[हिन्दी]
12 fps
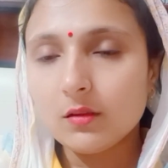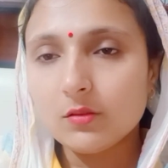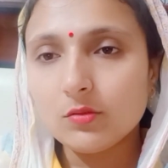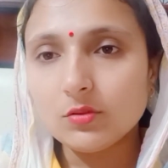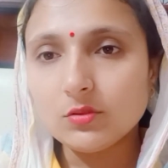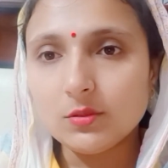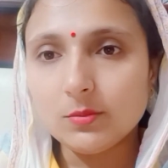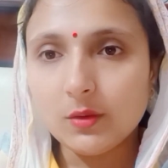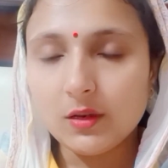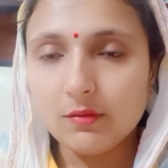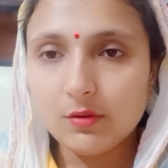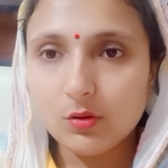तो जी
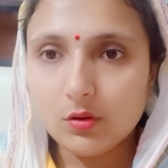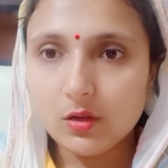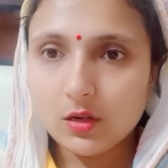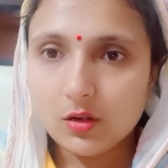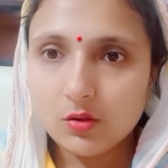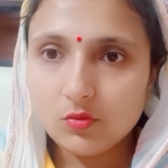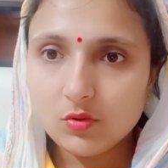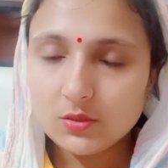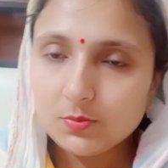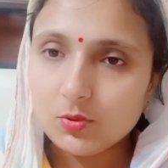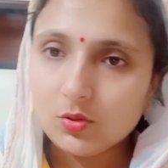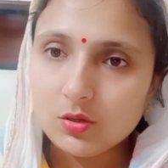हमारे ब्लॉगर ने नुए
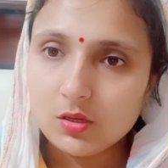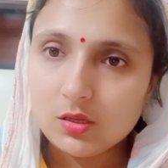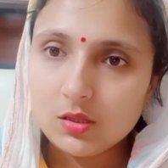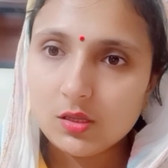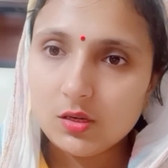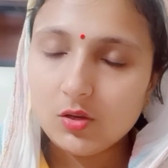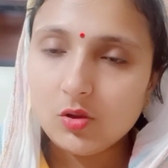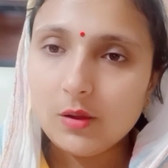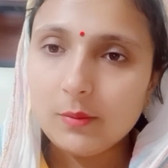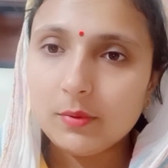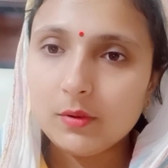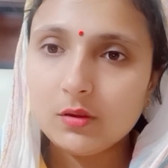सपोर्ट करते रहियो
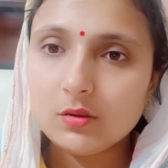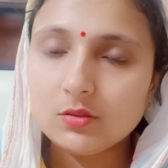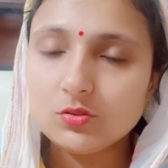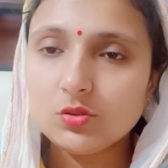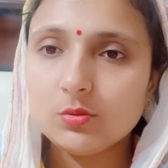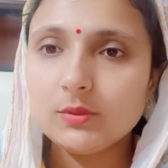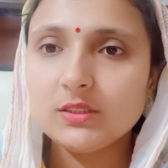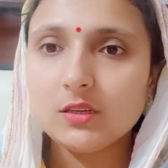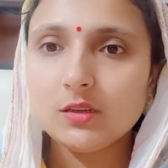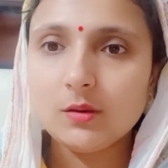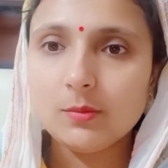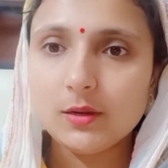आप जो भी
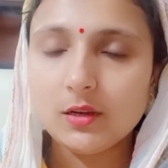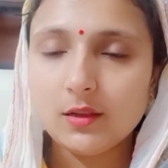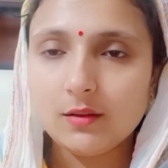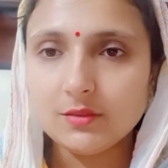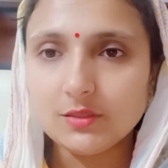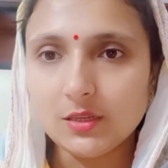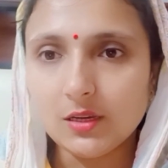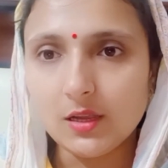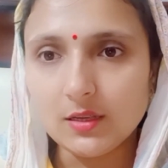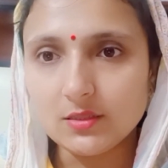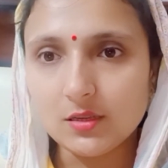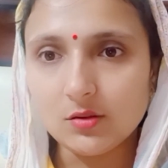चैनल पर नए आवे जी
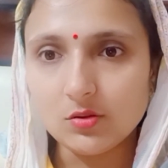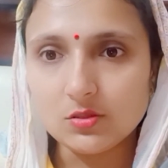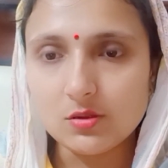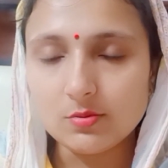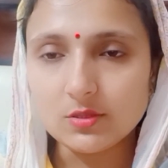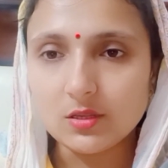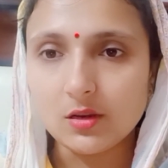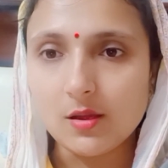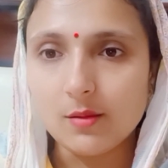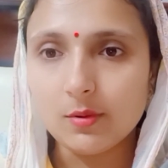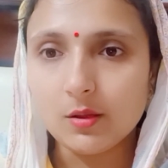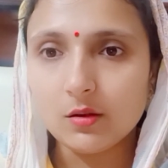लाइक शेयर और
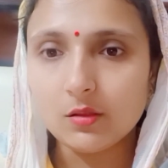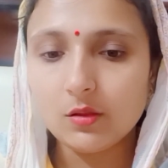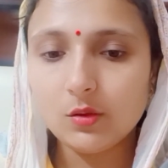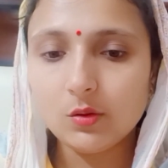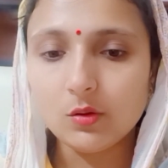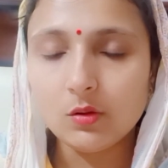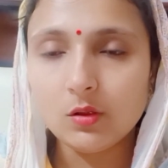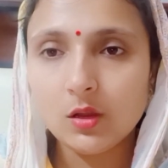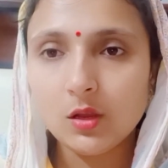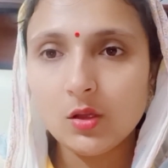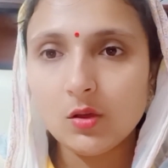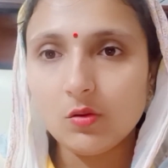सब्सक्राइब कर दियो
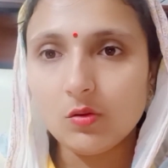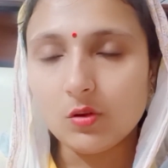और